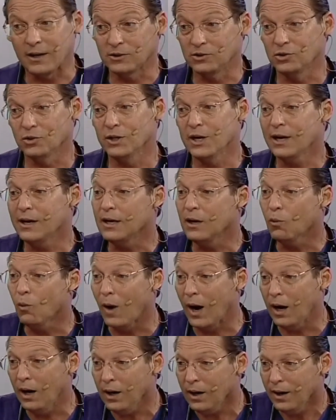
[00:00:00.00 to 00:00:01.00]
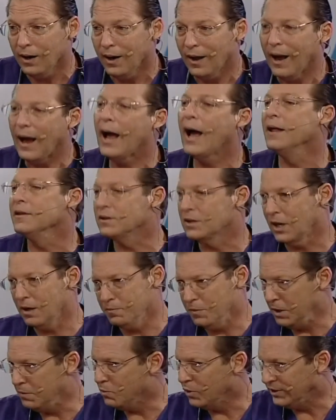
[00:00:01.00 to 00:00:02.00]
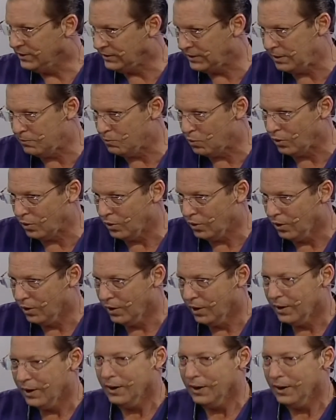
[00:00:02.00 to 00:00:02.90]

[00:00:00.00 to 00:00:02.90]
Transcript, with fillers: reaccionan igual ante el mismo estímulo.